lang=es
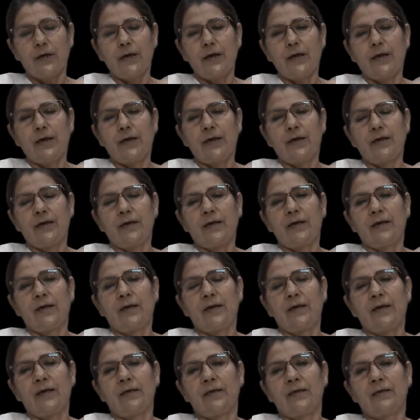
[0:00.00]

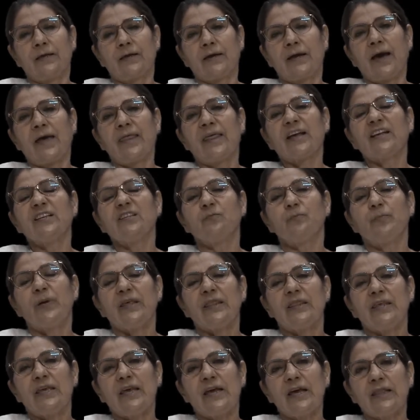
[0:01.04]
eh, cada
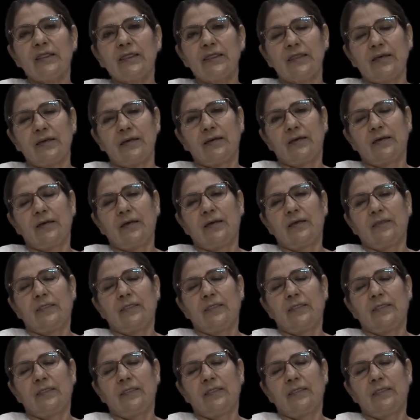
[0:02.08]
expediente